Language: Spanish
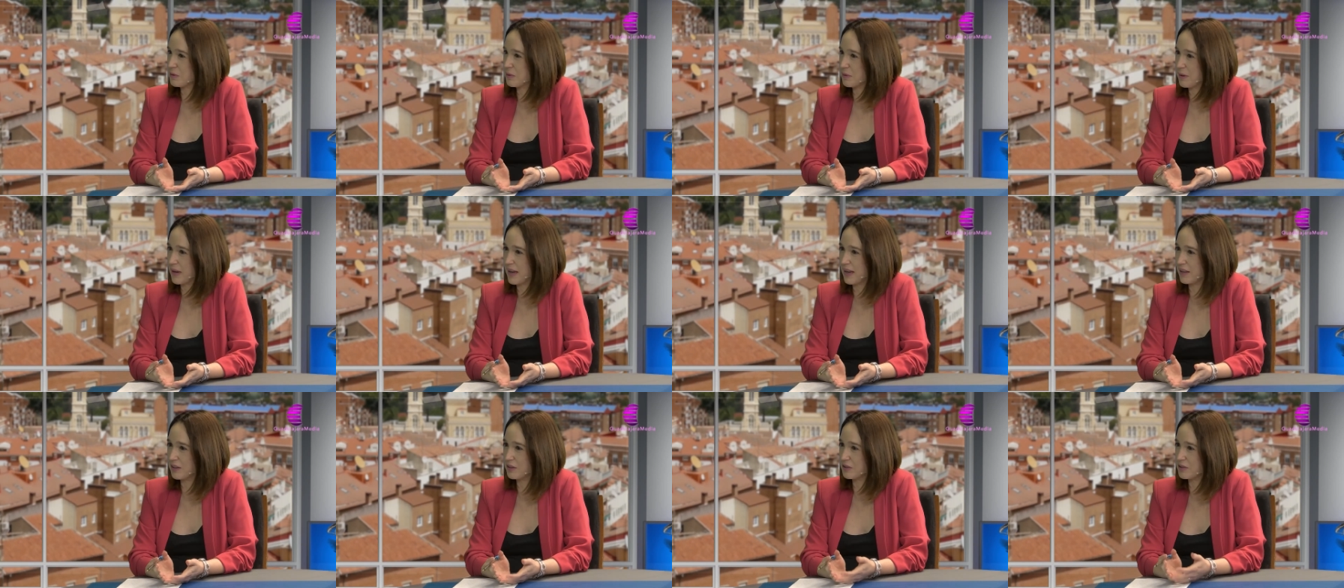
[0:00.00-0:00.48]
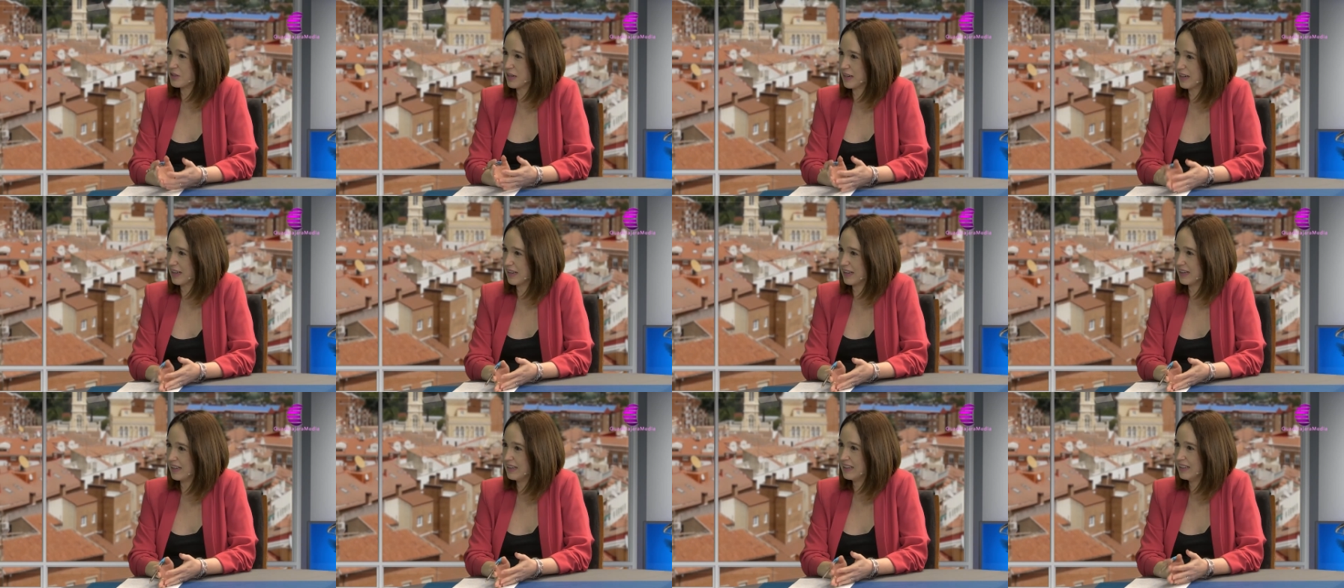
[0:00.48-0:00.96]
nueve años
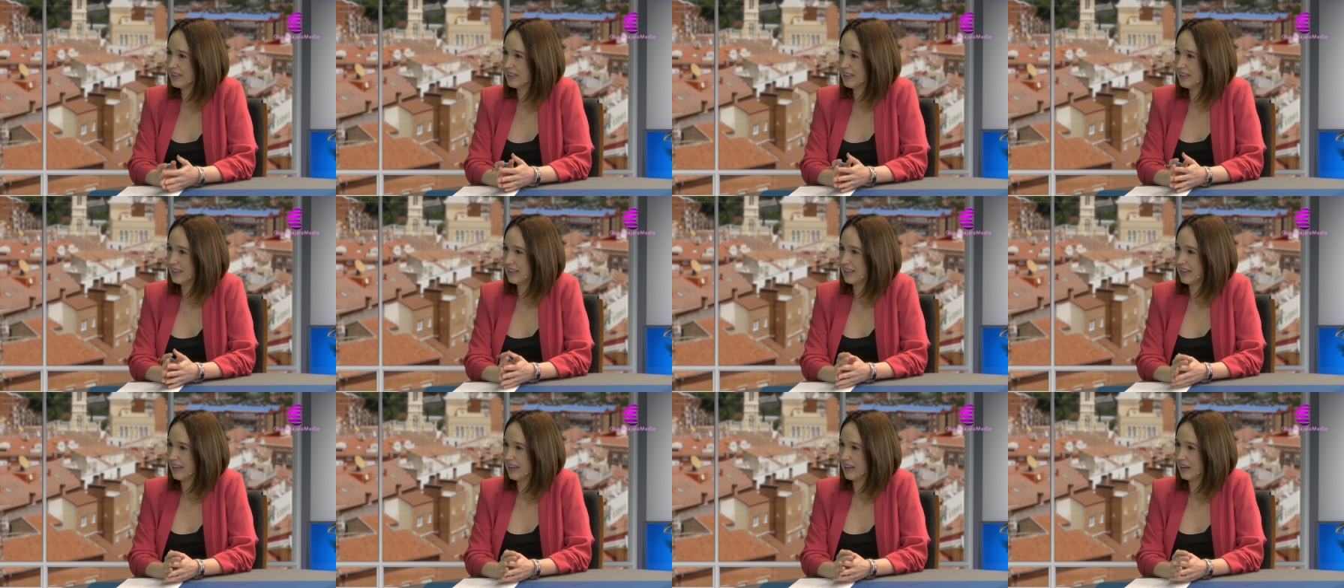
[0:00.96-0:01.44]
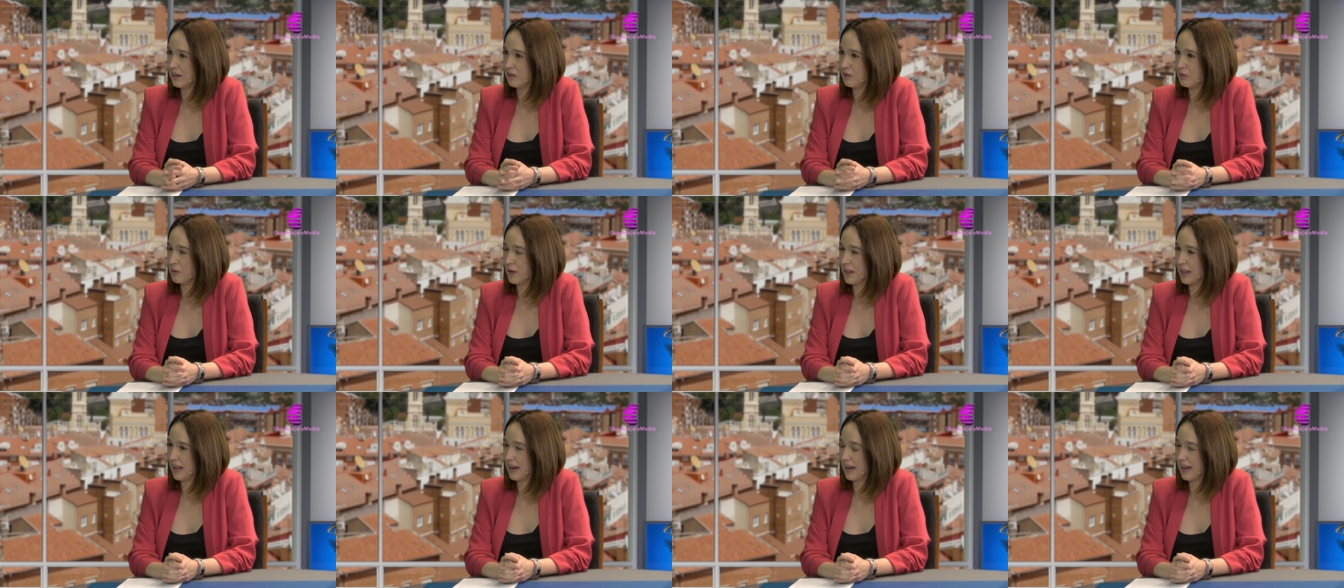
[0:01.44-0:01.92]
aquí en
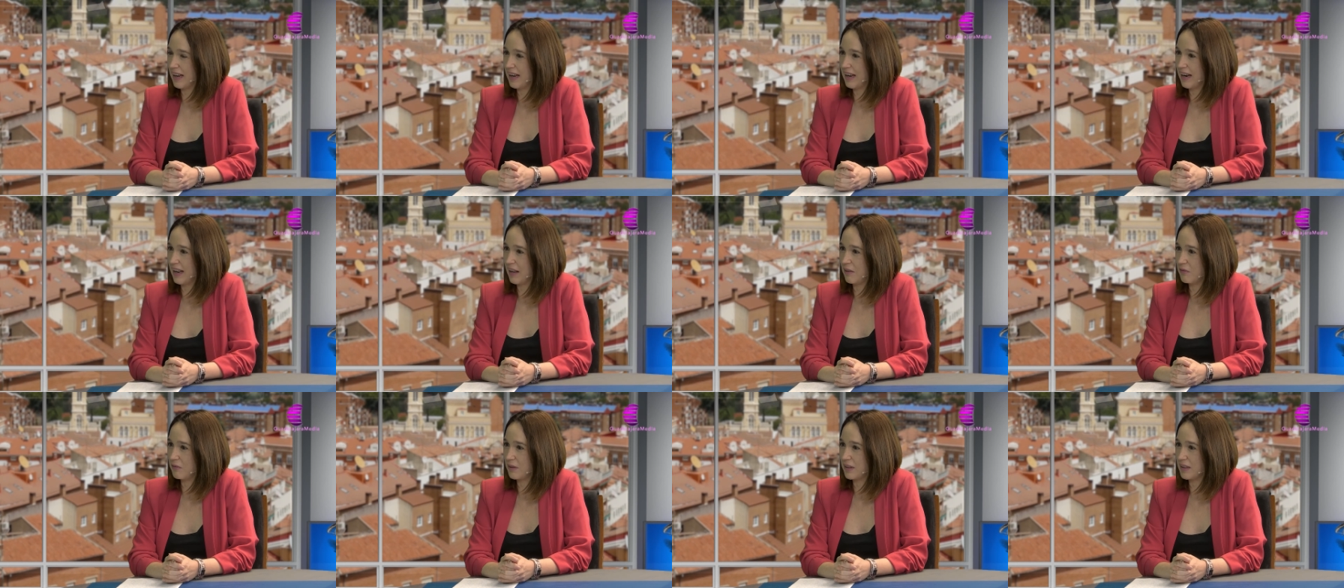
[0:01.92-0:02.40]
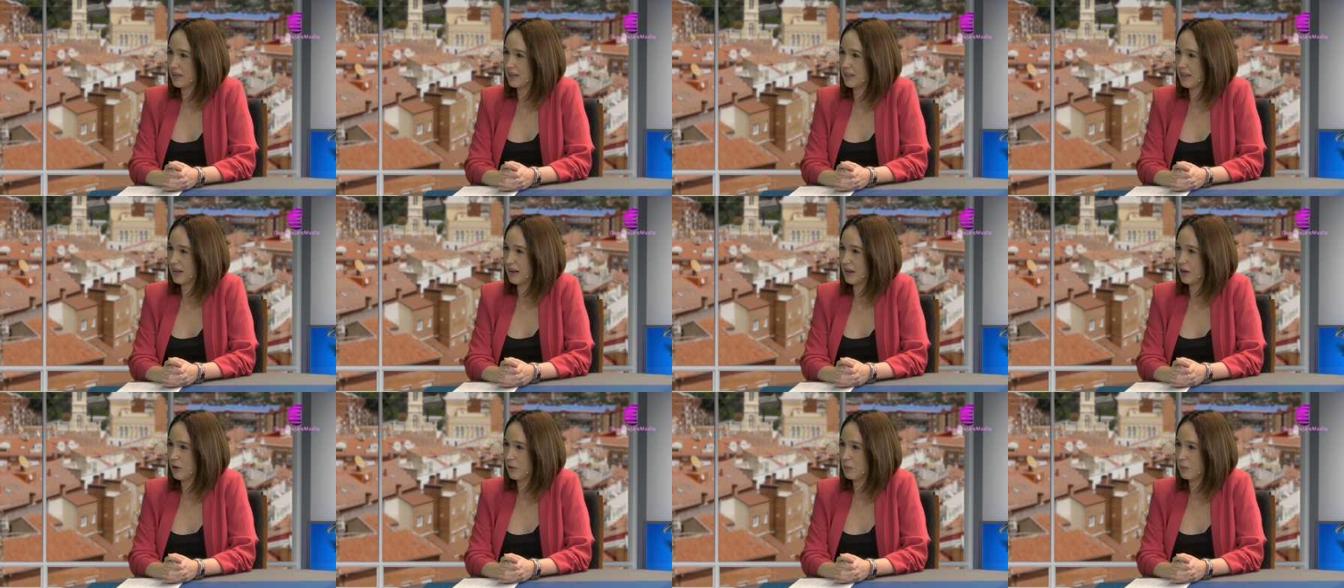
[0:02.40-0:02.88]
Guadalajara al frente de
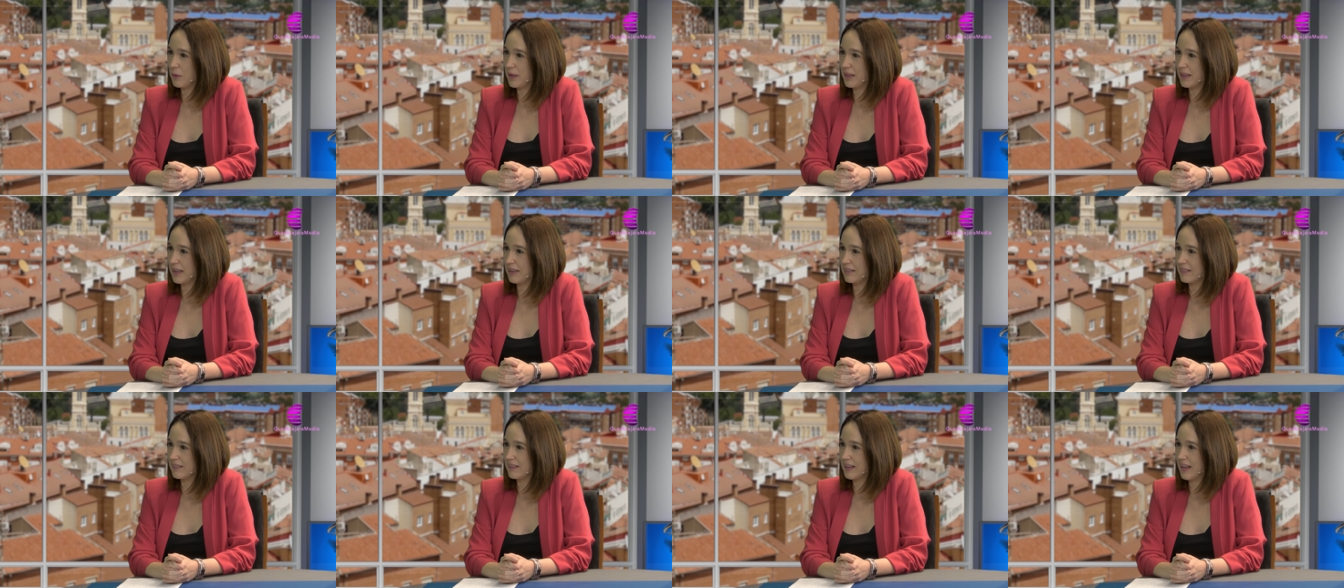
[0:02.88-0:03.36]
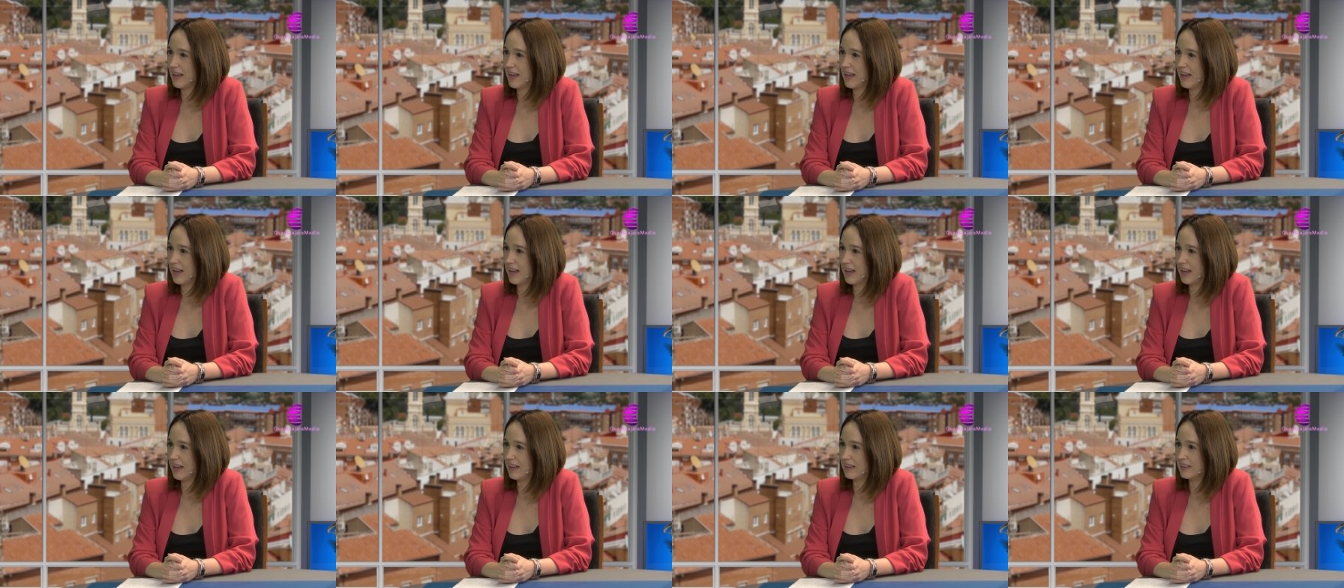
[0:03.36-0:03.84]
la
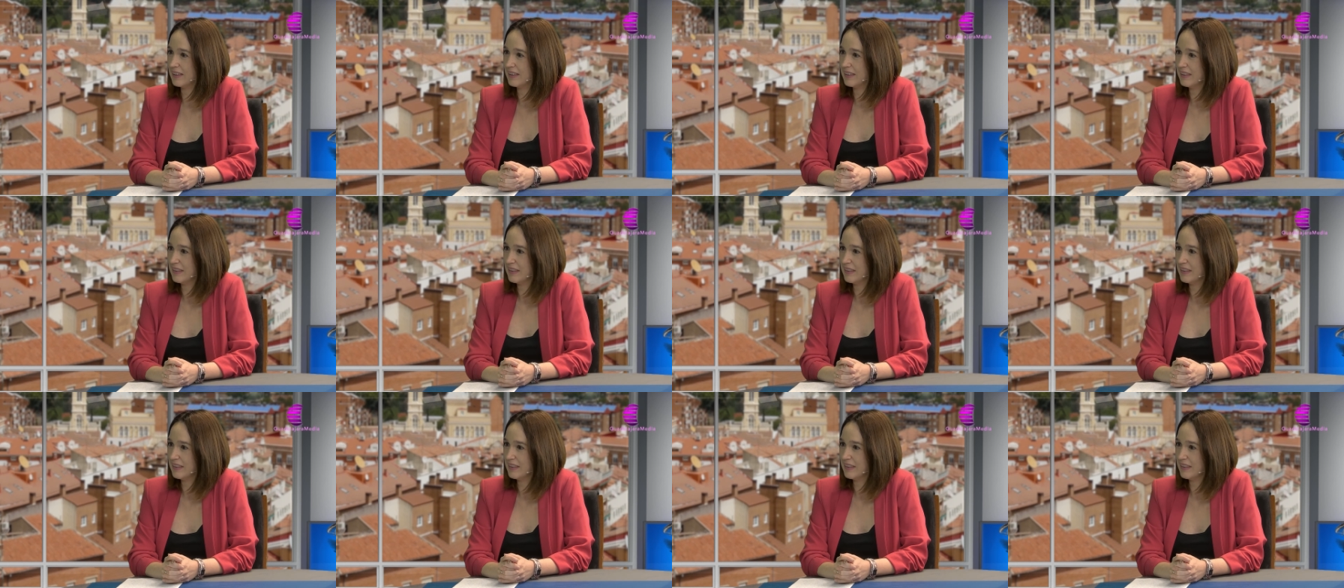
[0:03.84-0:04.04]
comandancia.